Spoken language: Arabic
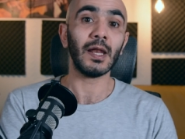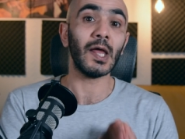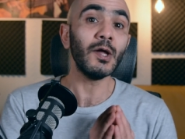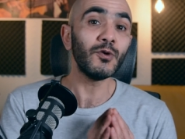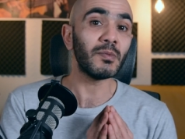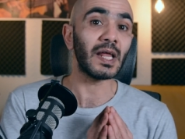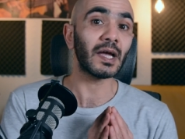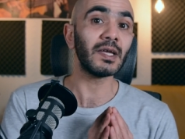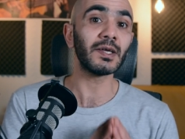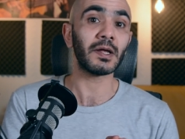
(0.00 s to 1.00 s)
لانه
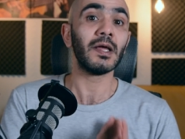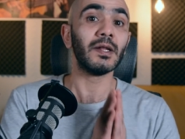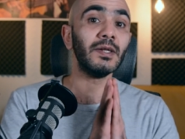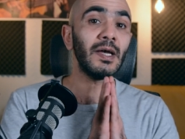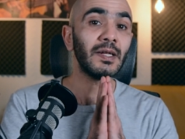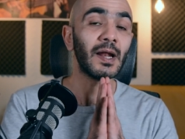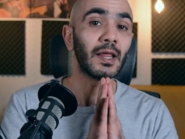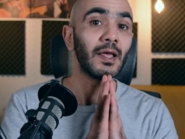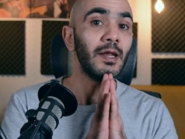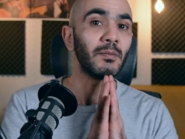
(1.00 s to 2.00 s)
بالاخير نحن
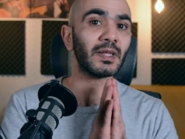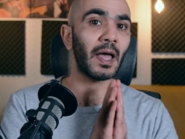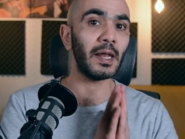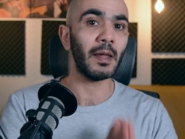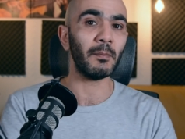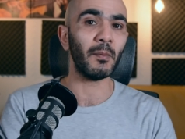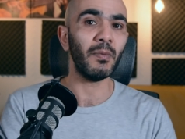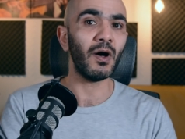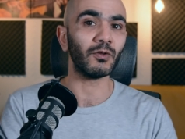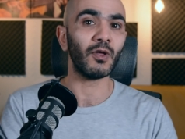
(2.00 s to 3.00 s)
الكل بنتعلم من
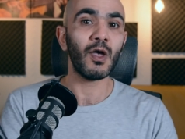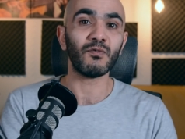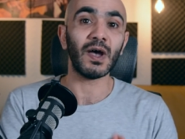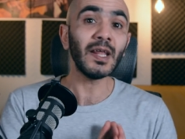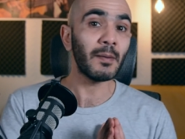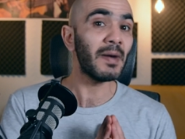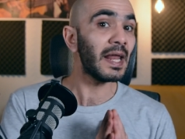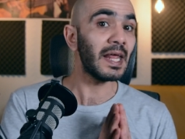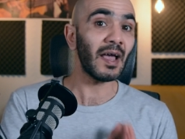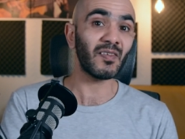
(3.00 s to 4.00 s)
بعض فانا
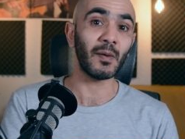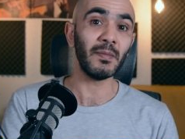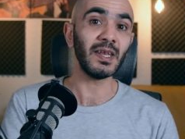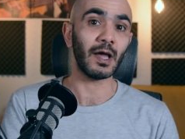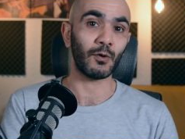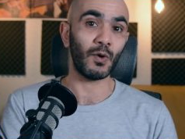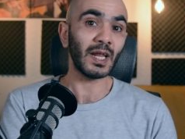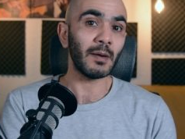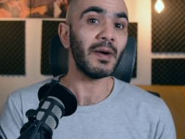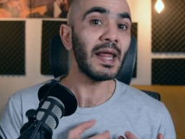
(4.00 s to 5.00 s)
مالي احسن منك
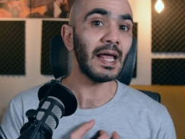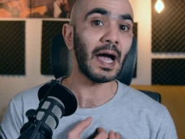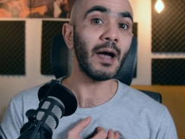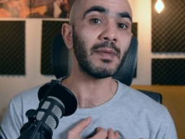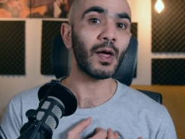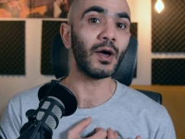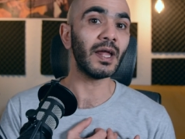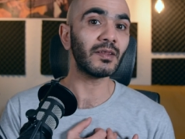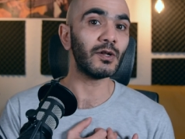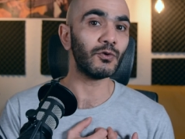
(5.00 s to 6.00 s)
وانا مالي عامل
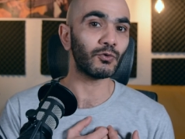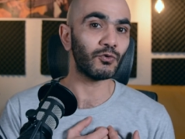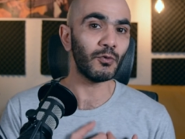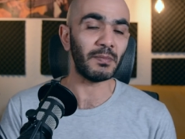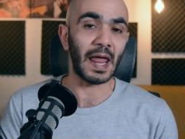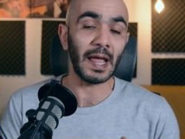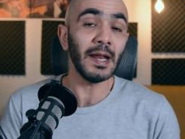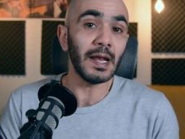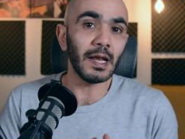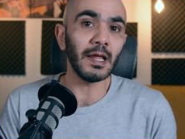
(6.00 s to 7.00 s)
قناه اليوتيوب
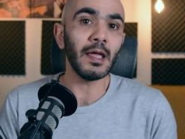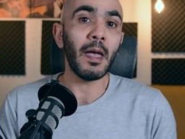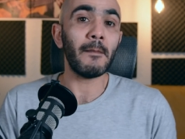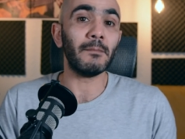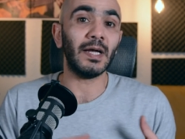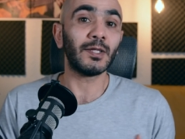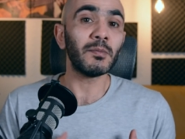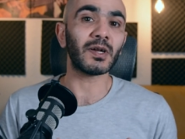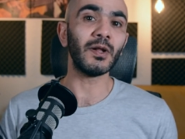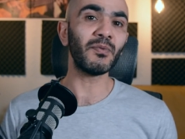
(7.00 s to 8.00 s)
لاني
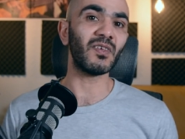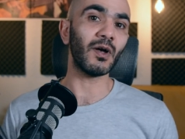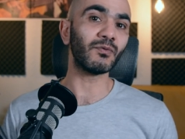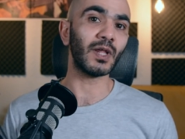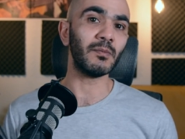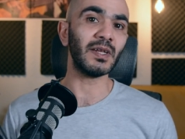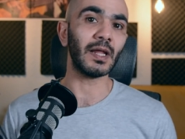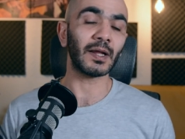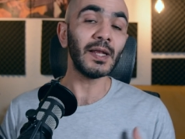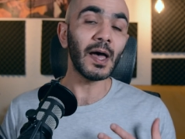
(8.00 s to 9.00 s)
معتبر نفسي افضل
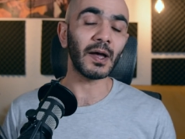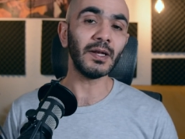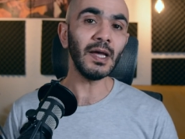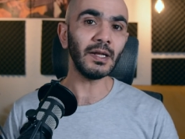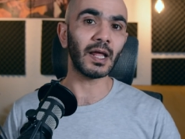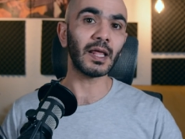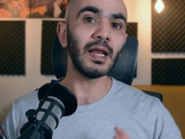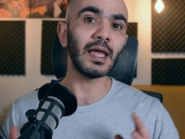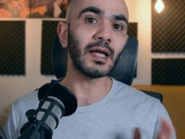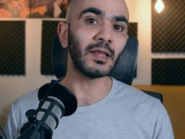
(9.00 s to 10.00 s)
منك لا نحن
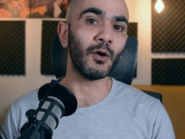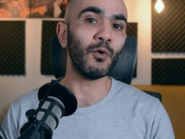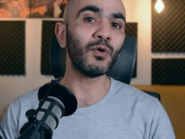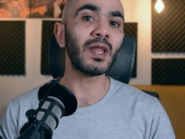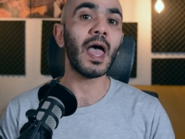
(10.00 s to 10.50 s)
كلياتنا هون